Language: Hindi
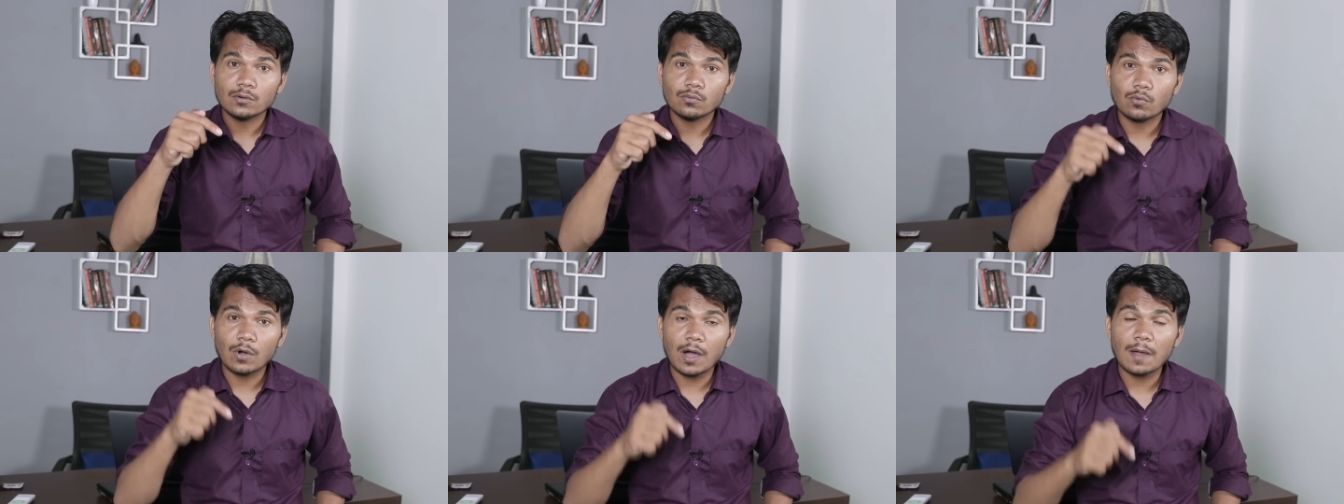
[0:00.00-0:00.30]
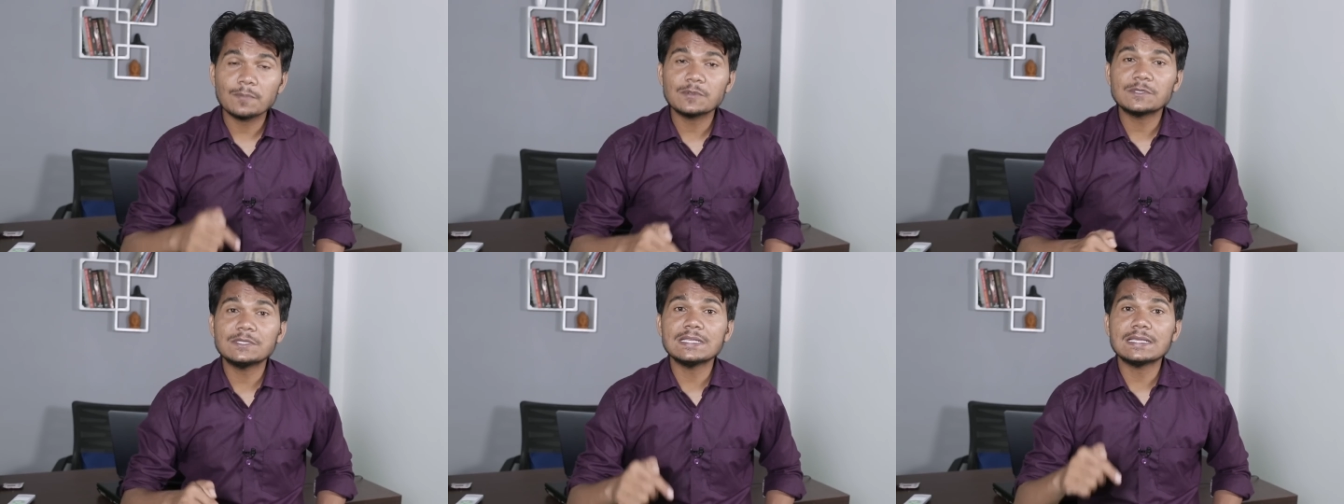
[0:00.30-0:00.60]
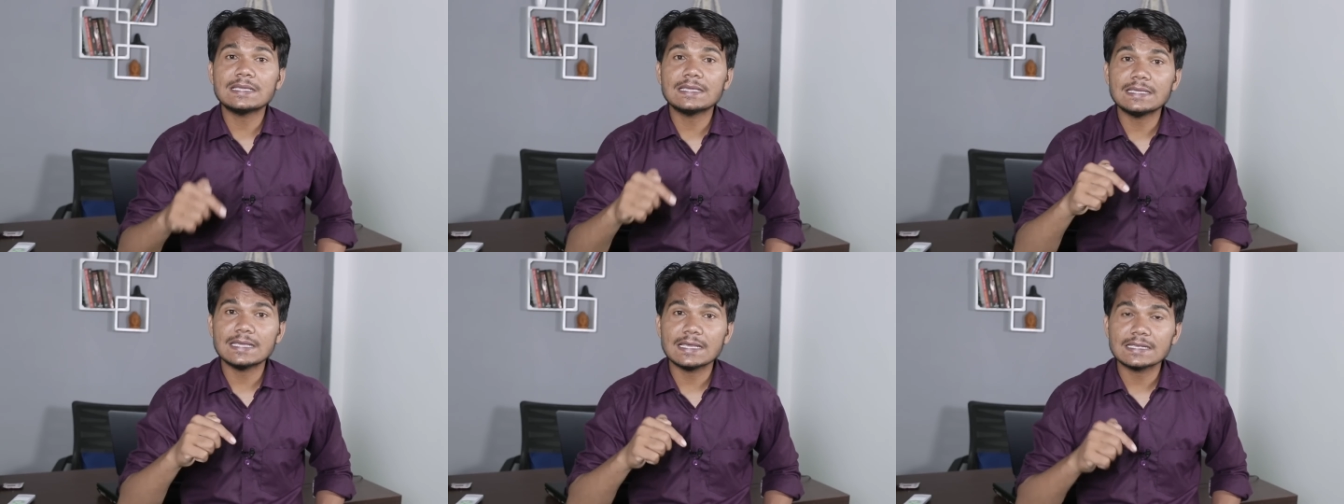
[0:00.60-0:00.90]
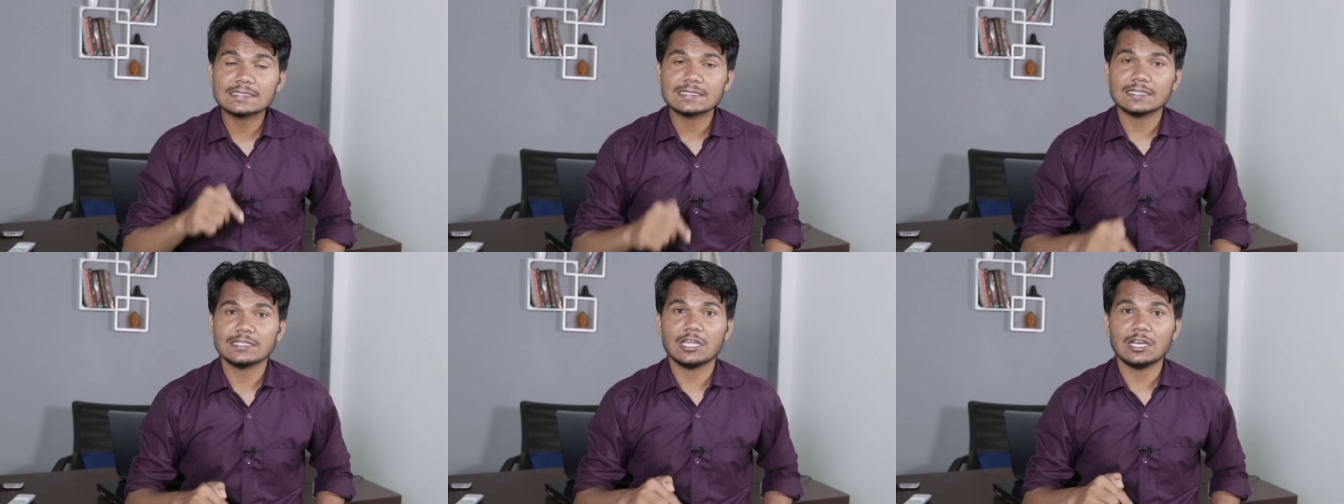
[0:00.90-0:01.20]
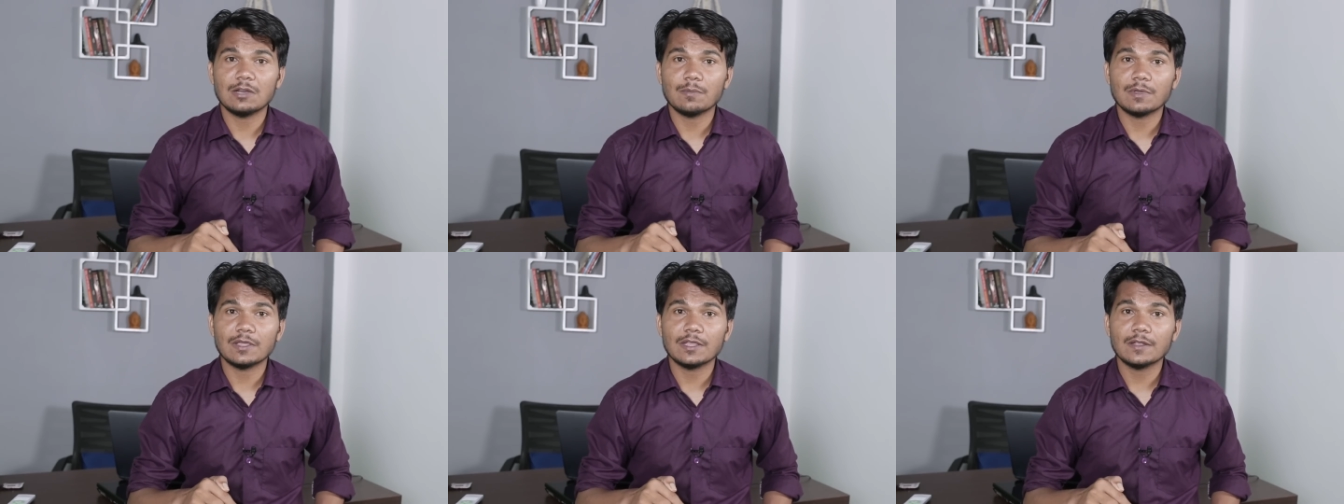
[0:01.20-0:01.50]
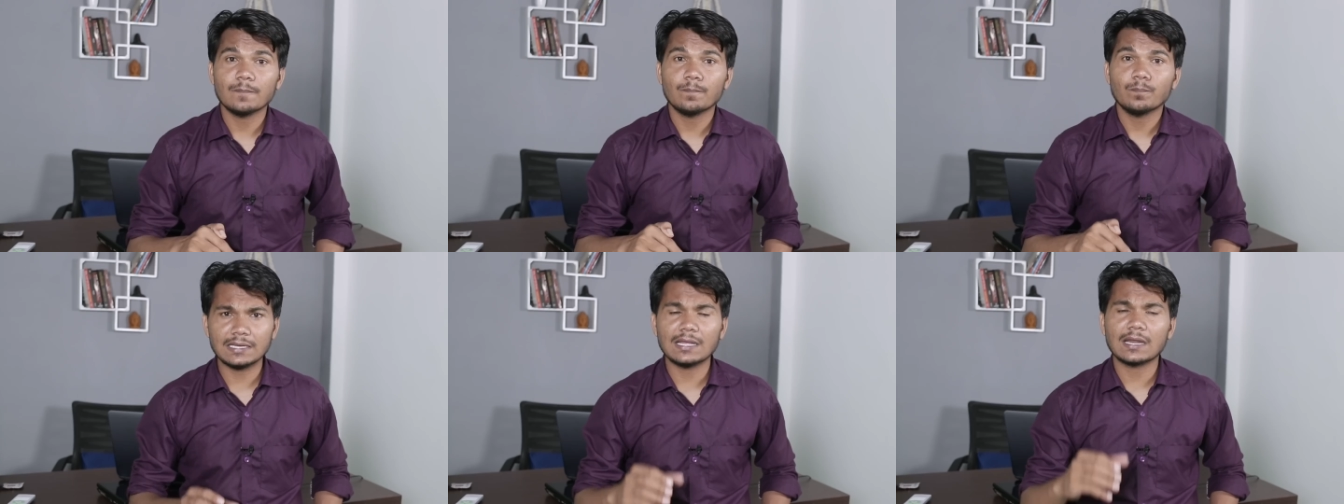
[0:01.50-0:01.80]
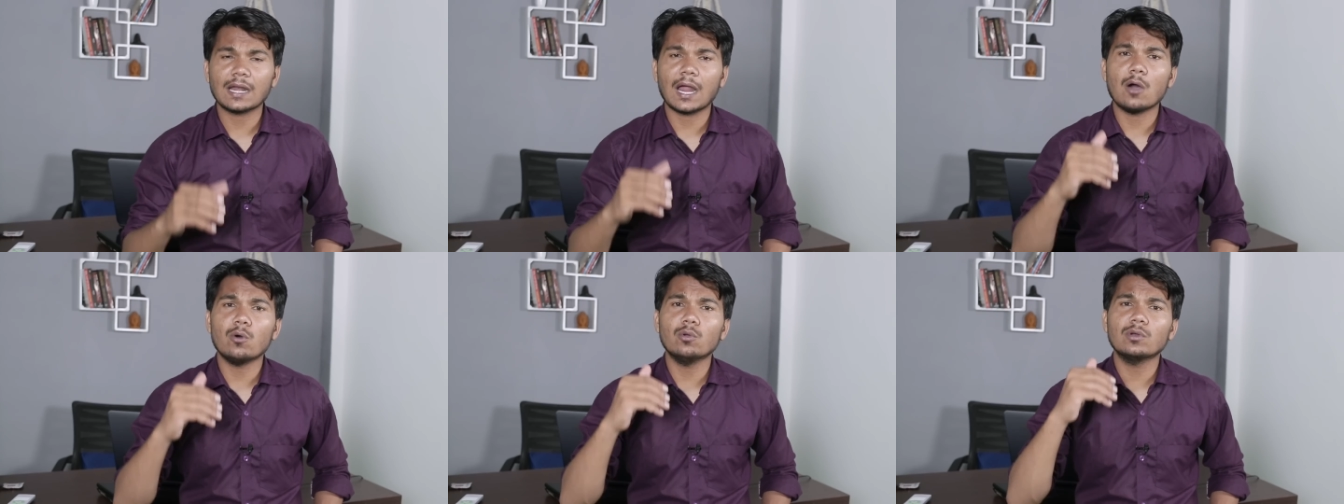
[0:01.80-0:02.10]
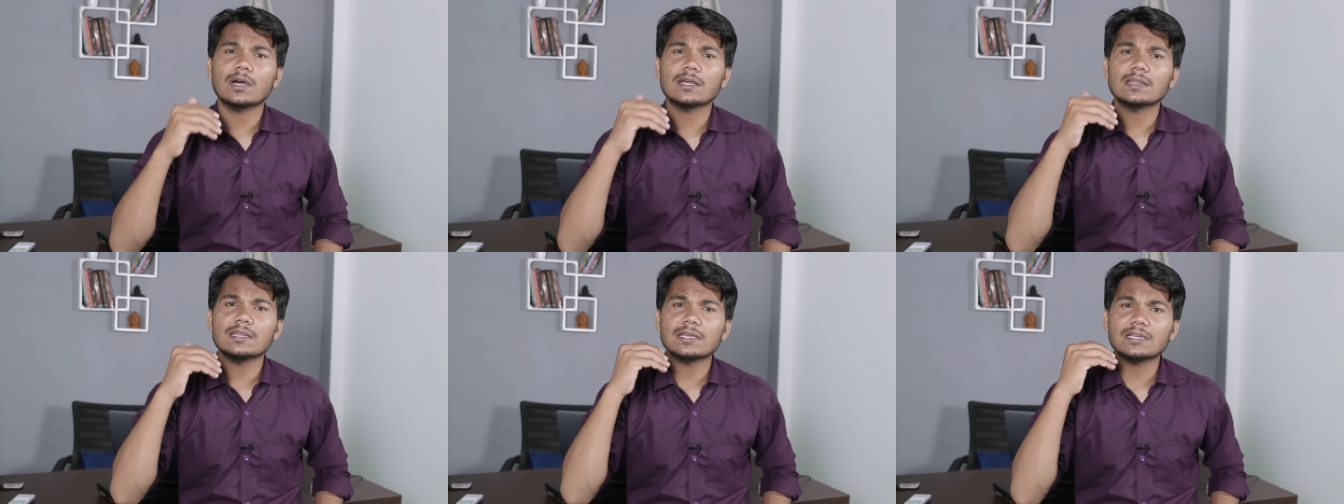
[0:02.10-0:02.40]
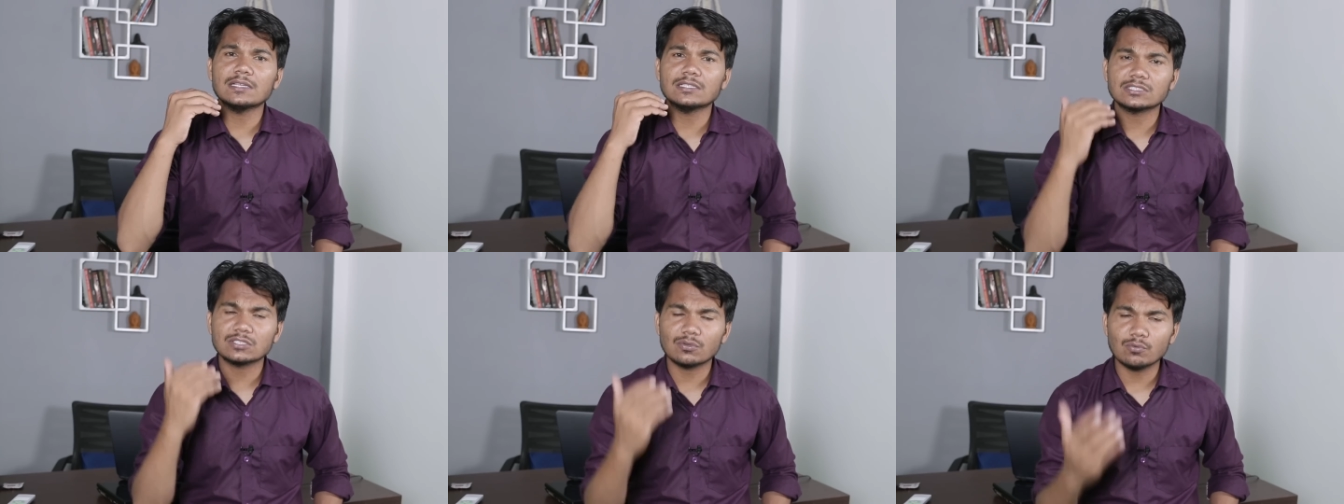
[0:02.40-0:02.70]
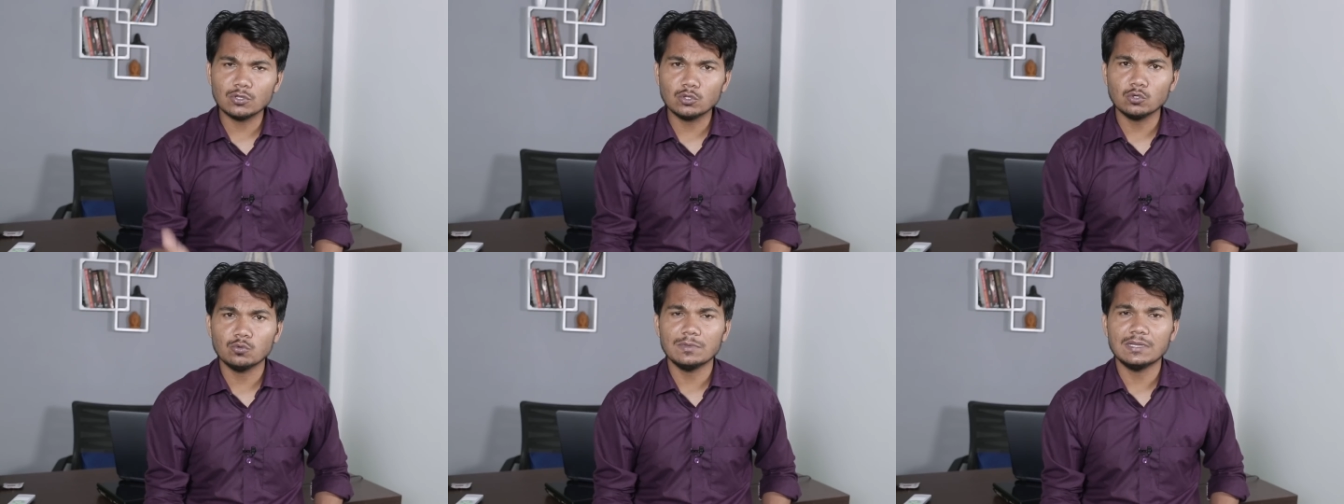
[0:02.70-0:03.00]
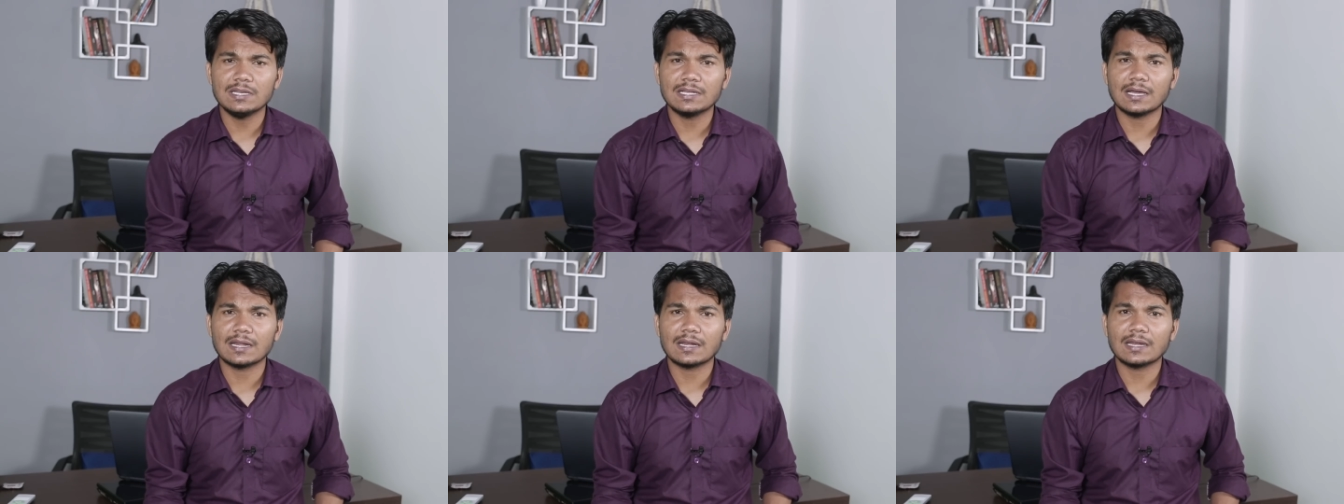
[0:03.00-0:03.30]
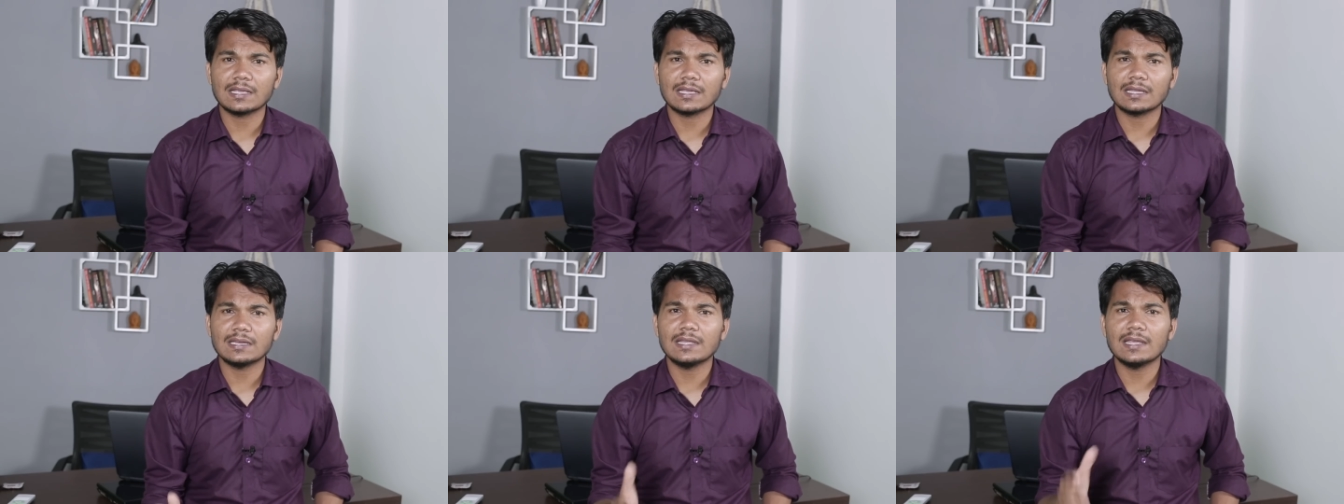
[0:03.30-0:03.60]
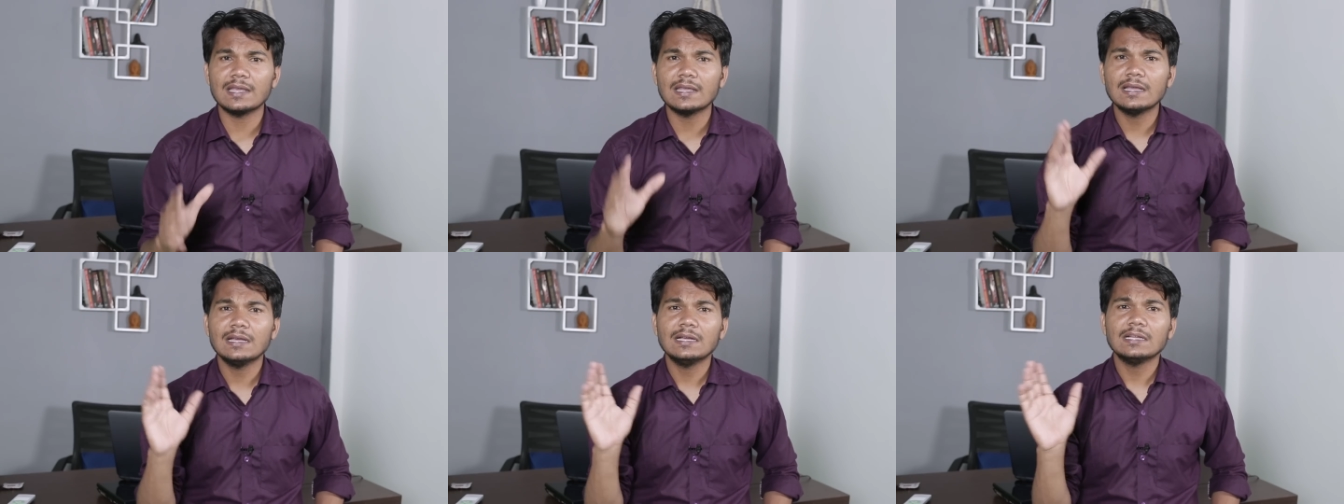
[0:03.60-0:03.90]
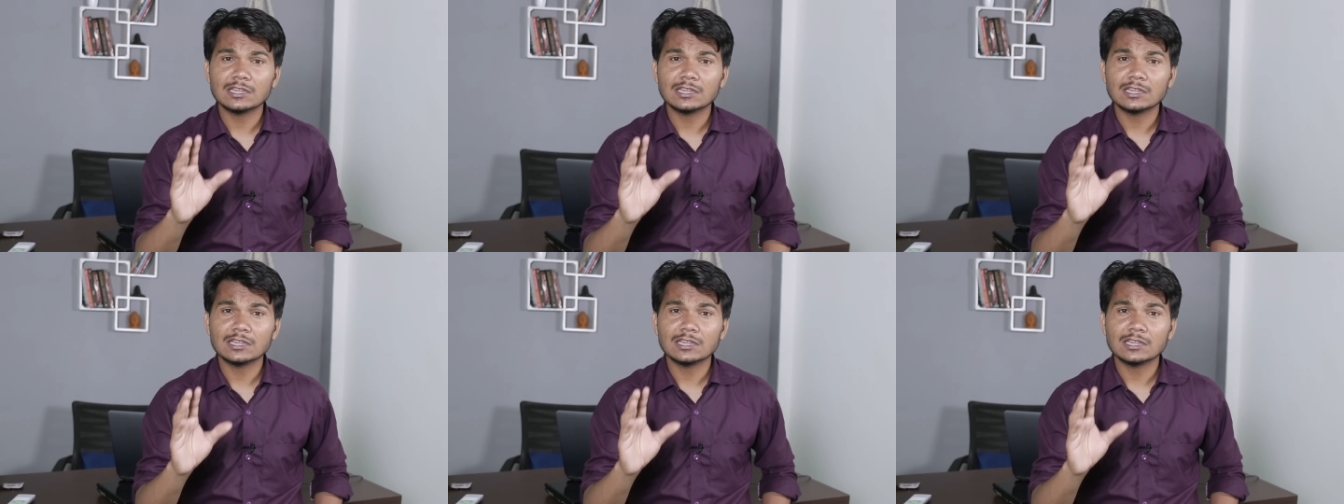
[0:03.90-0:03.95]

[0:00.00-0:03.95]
वापसी की है सदन में इसलिए राहुल गांधी की छवि धूमिल करने के लिए